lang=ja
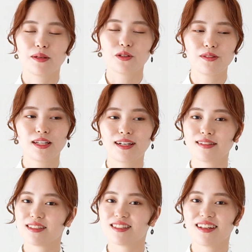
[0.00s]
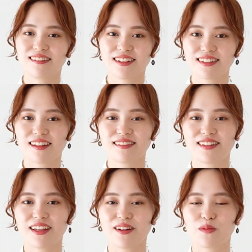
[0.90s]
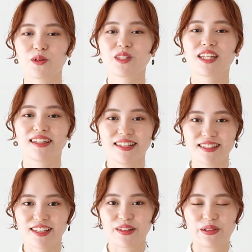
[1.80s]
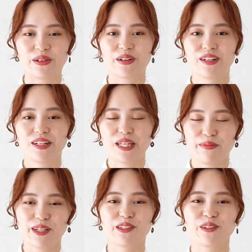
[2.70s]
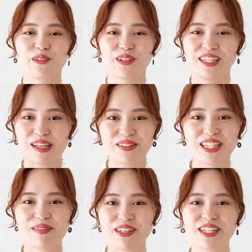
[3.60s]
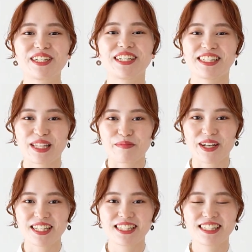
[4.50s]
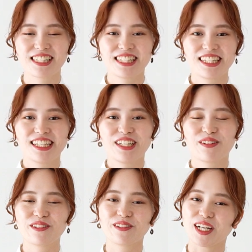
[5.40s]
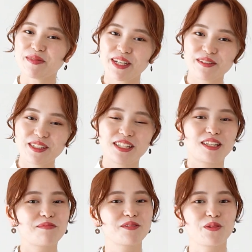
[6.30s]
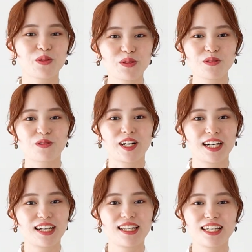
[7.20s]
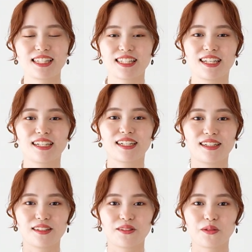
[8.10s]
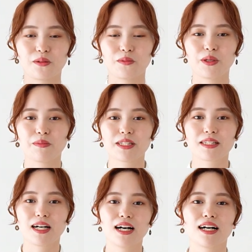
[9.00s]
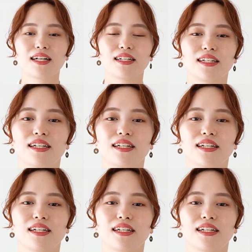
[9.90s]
まあ、どんな感じになるかなって思ったんですけど、今ちょっと着てみてびっくりしてます。この画面越しで多分ほとんどわからないんじゃないかなと思いますが、